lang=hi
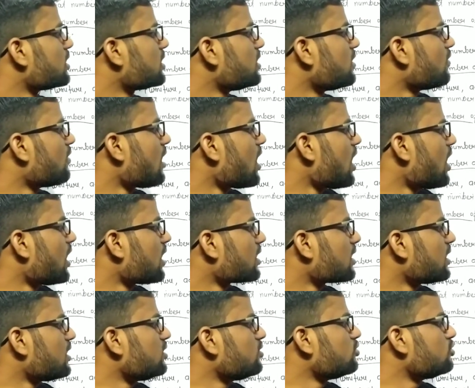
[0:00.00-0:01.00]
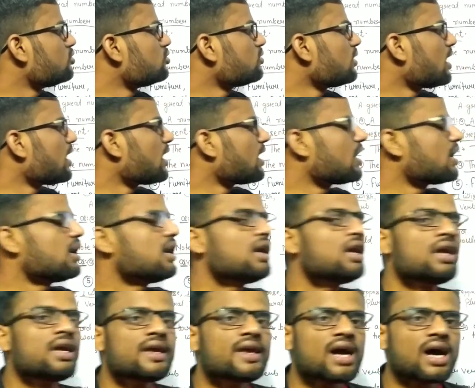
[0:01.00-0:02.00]
देखिए आर का यूज हुआ है
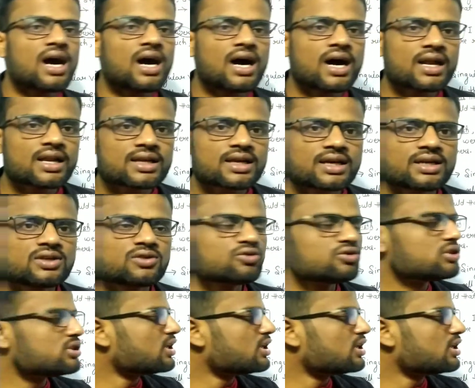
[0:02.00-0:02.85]
ये आर का यूज